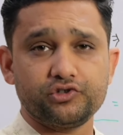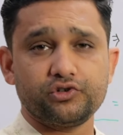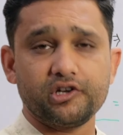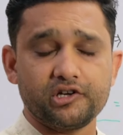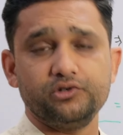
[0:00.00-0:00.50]
फ़िश
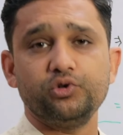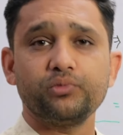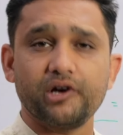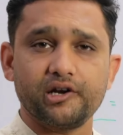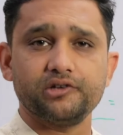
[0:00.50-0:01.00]
ऑयल
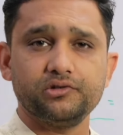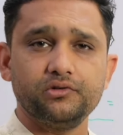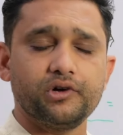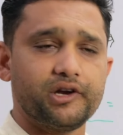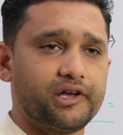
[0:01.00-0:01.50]
कंज्यूम करना
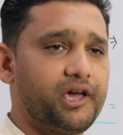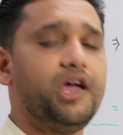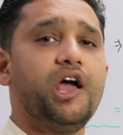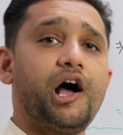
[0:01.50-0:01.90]
शुरू करेंगे